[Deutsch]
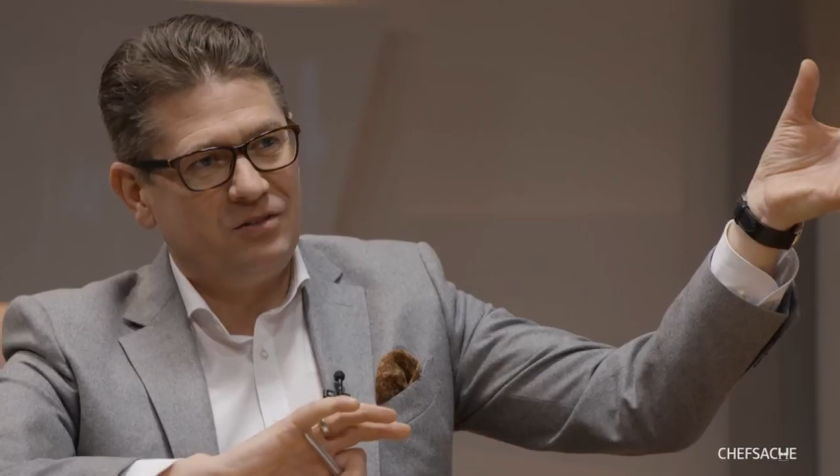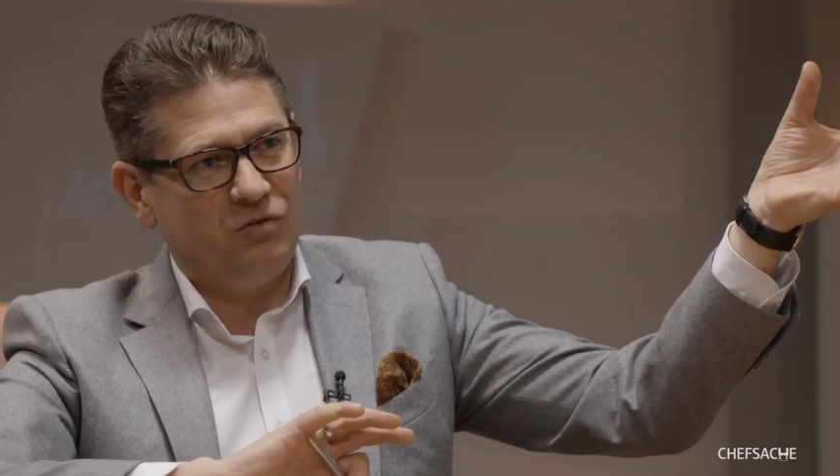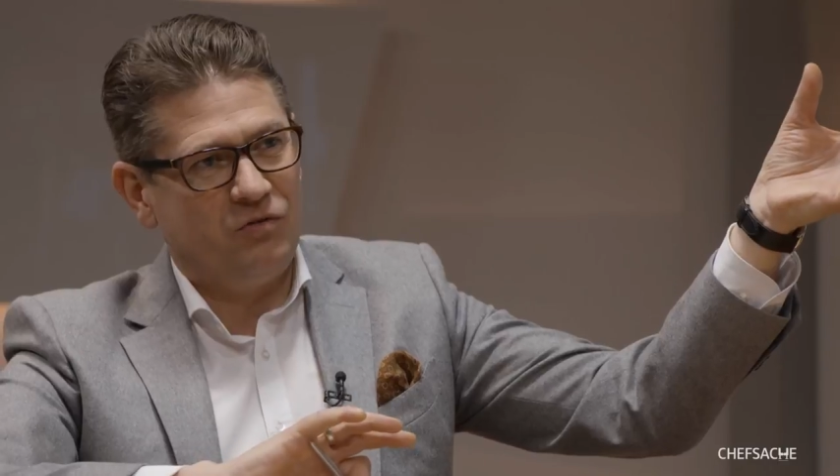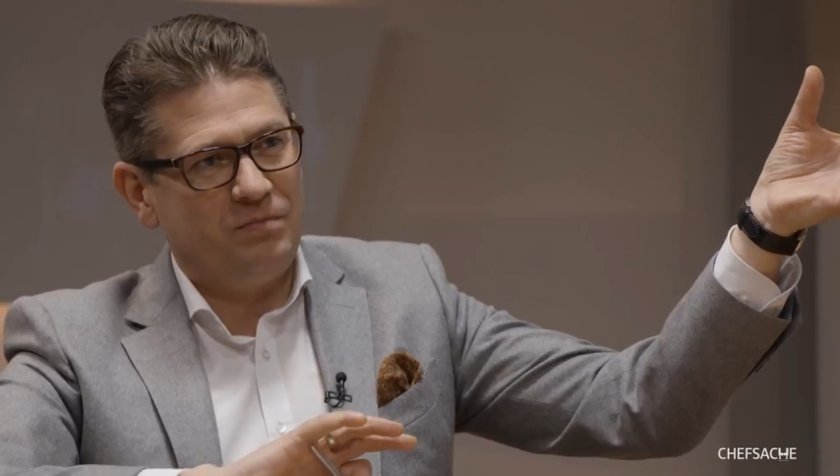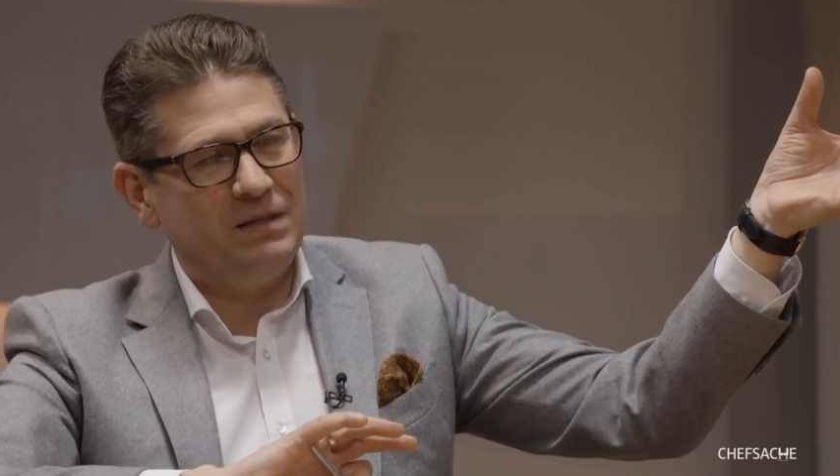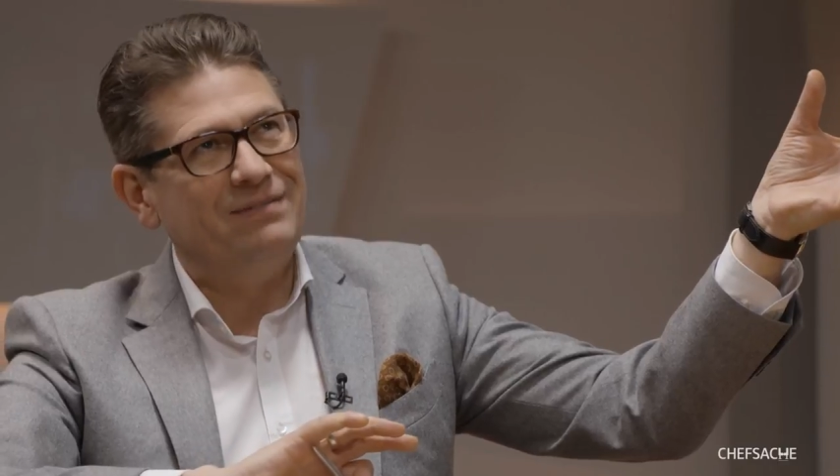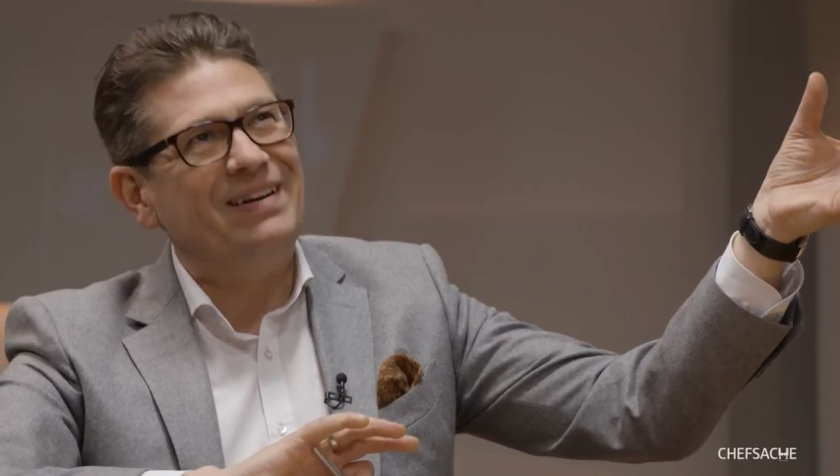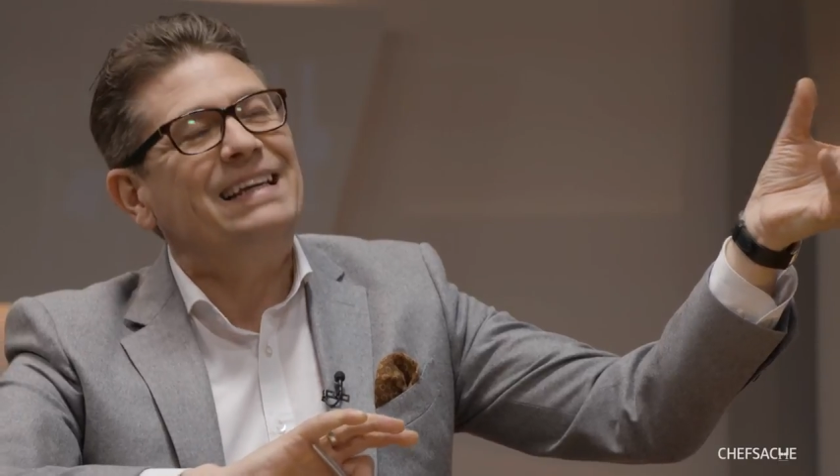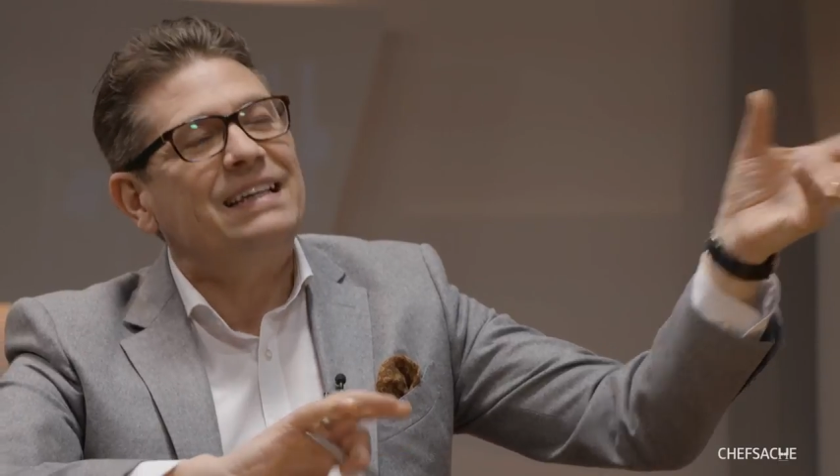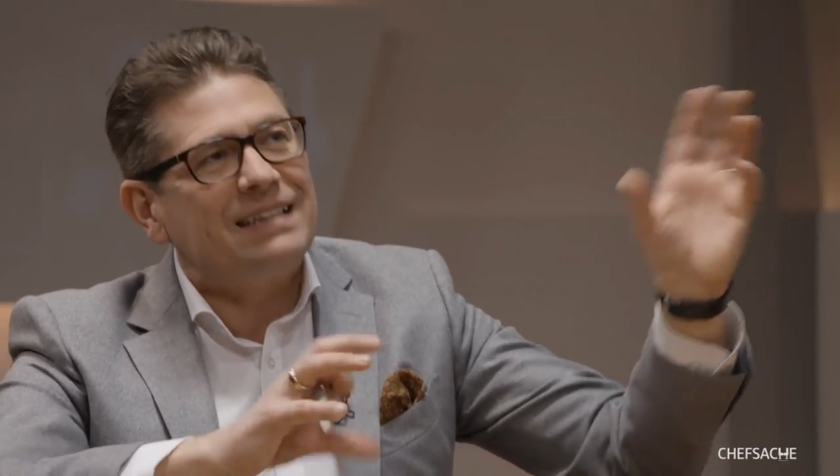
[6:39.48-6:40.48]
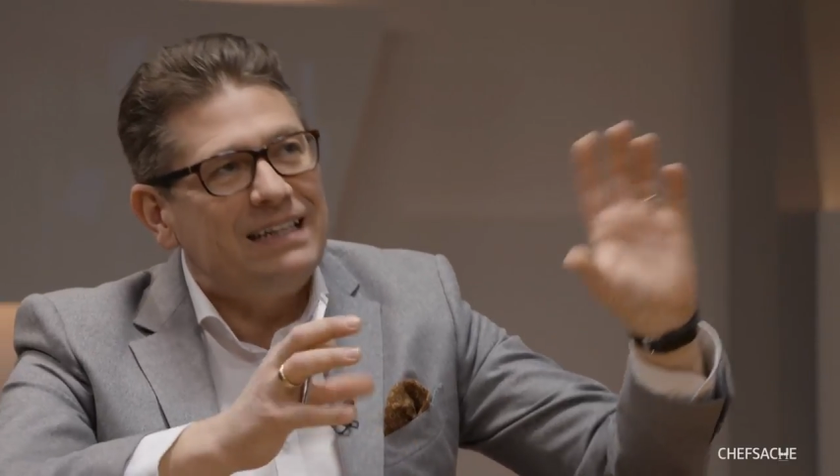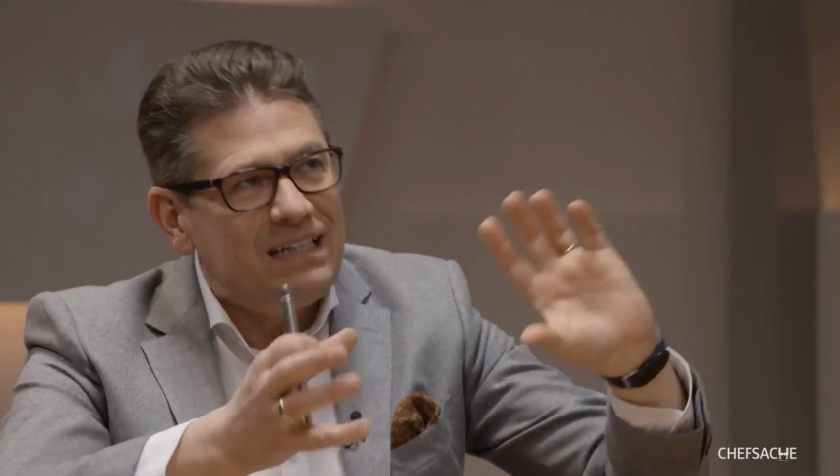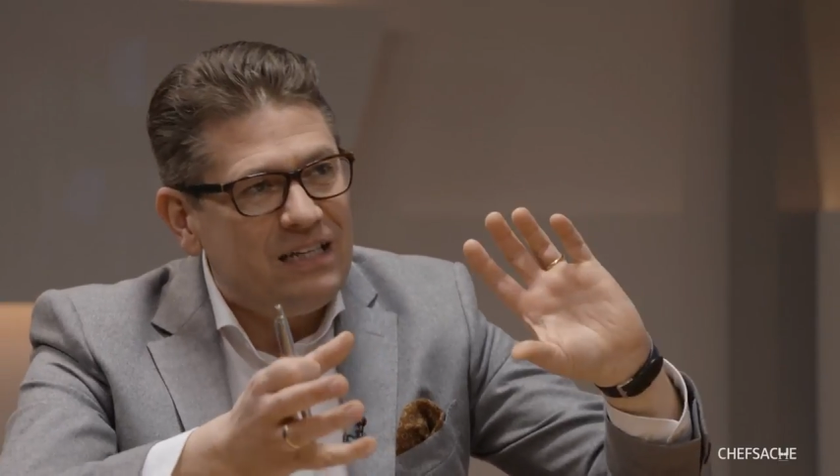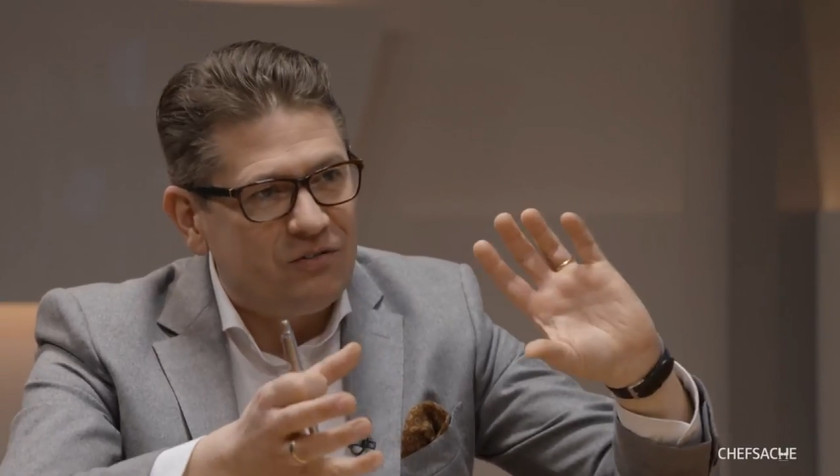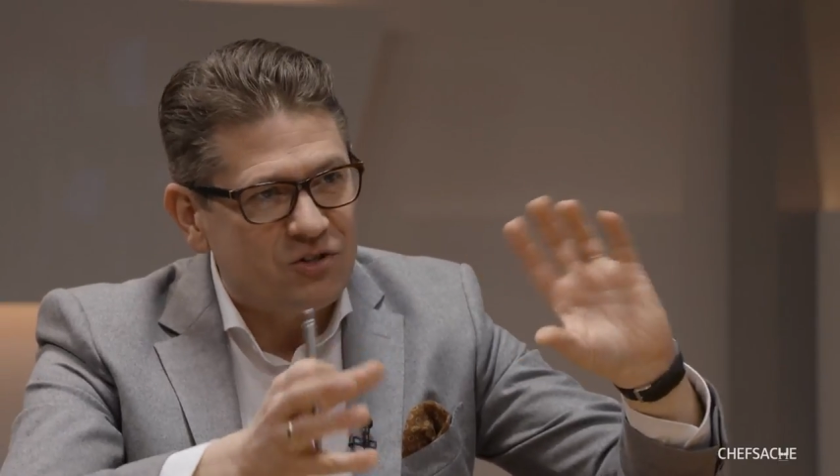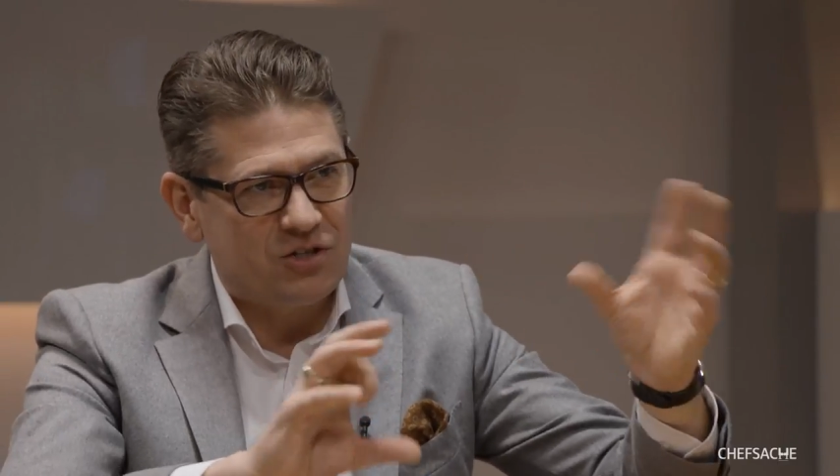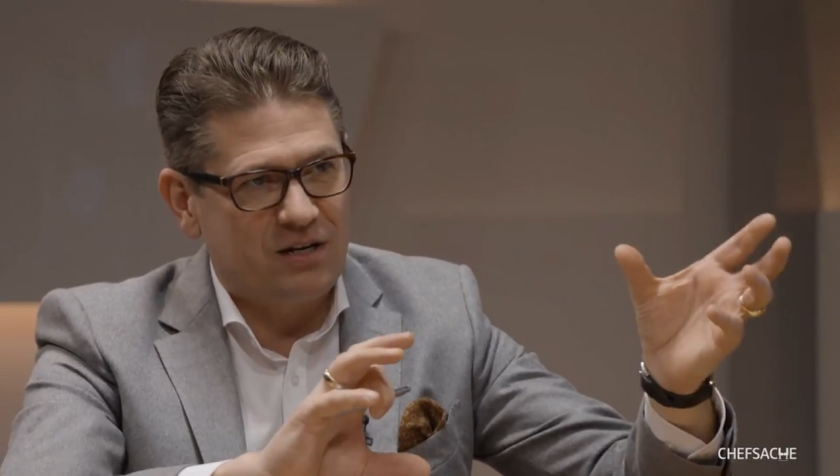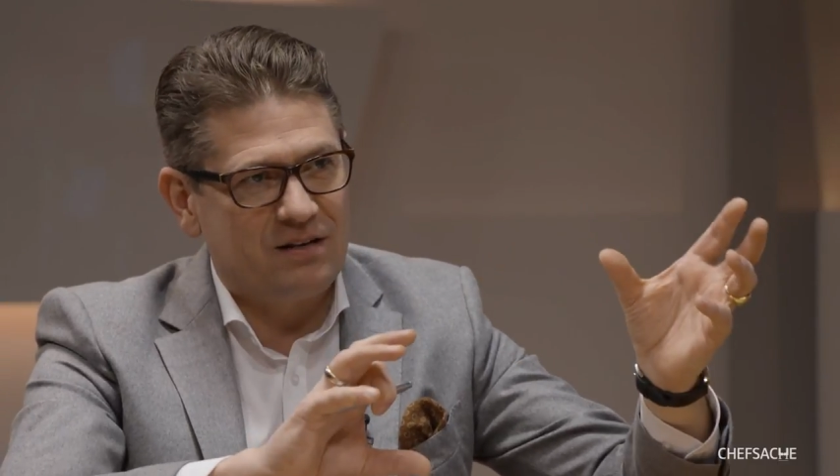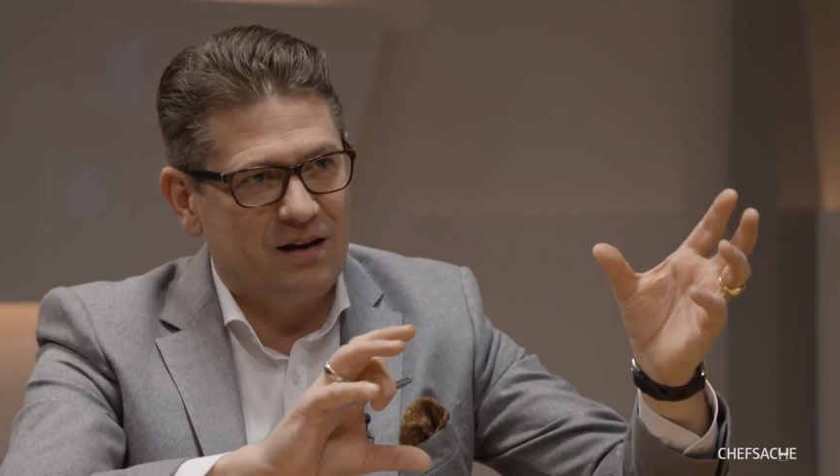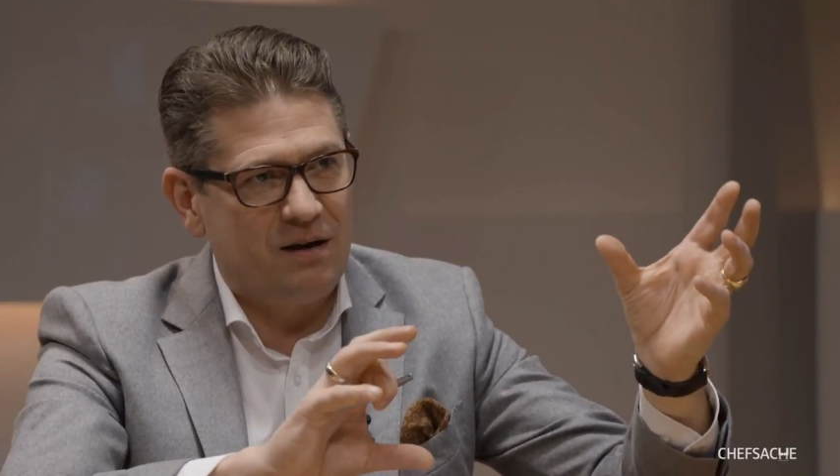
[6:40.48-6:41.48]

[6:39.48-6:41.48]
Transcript: zu verbinden. Wenn ich das richtig verstanden